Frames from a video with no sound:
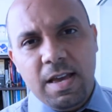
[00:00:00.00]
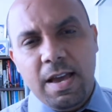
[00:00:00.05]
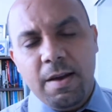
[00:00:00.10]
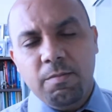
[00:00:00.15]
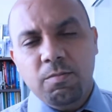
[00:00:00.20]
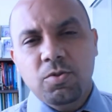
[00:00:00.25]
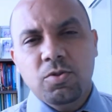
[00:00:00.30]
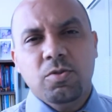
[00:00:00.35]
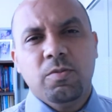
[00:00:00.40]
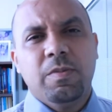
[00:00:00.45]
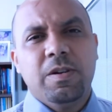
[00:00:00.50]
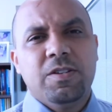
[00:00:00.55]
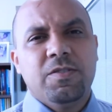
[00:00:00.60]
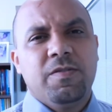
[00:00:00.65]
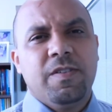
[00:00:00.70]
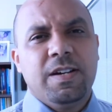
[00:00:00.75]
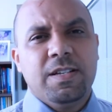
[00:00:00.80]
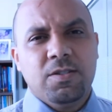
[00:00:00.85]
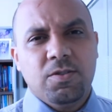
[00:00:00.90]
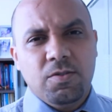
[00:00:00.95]
é muito mais
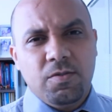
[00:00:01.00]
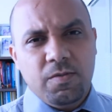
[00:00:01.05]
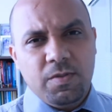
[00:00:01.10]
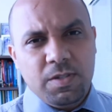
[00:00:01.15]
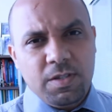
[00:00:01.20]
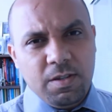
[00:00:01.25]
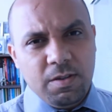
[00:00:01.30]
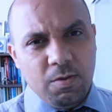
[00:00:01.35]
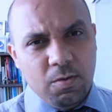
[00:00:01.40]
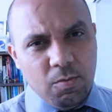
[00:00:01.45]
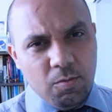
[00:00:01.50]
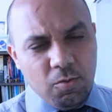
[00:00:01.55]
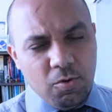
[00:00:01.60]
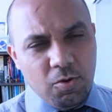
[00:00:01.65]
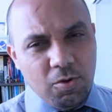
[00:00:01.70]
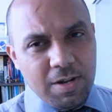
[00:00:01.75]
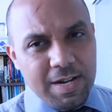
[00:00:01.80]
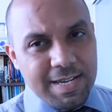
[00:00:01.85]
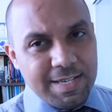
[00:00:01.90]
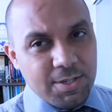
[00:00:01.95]
fácil de você
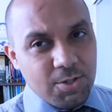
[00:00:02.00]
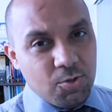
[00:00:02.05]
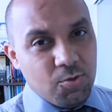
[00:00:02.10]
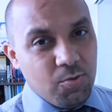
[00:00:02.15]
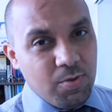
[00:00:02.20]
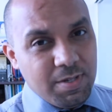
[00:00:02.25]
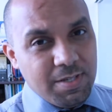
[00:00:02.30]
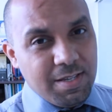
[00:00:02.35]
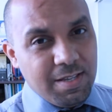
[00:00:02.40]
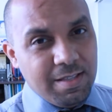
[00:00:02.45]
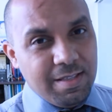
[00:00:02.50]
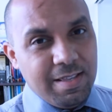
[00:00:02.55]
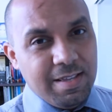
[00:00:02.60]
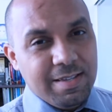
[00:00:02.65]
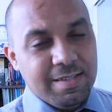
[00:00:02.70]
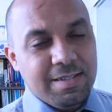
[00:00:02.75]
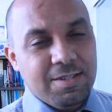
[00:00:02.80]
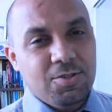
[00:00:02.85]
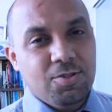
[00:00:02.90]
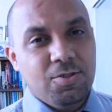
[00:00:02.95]
homologar sua
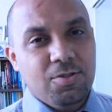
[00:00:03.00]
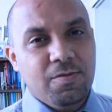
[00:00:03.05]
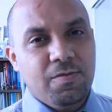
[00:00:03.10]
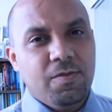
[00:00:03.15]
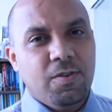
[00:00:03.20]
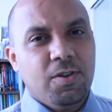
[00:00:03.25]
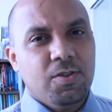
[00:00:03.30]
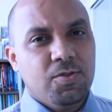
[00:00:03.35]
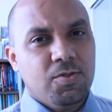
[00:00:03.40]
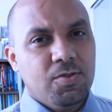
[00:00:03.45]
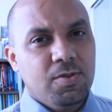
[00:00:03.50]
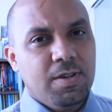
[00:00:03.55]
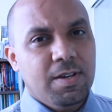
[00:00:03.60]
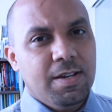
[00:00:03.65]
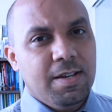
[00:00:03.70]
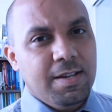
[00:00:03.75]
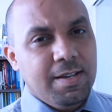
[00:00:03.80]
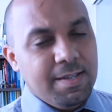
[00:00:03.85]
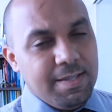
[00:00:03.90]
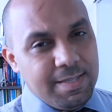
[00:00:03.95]
sentença de divórcio
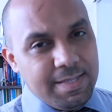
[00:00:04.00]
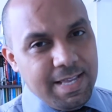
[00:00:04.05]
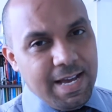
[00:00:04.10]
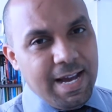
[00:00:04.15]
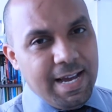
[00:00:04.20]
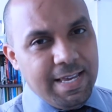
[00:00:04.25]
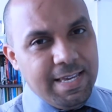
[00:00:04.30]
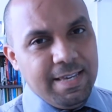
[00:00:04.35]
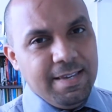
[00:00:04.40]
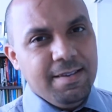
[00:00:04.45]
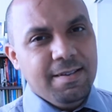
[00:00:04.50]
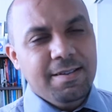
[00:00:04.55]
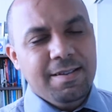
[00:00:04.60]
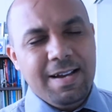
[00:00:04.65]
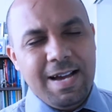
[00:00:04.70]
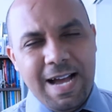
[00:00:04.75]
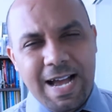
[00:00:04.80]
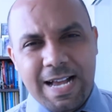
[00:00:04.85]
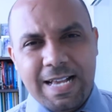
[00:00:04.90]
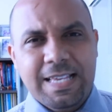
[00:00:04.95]
daí
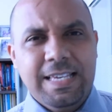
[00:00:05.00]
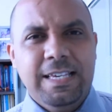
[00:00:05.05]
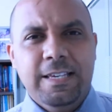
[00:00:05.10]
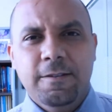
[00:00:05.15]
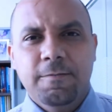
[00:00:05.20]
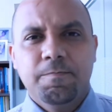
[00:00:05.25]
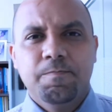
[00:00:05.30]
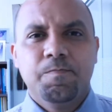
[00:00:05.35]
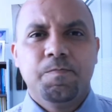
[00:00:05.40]
aqui.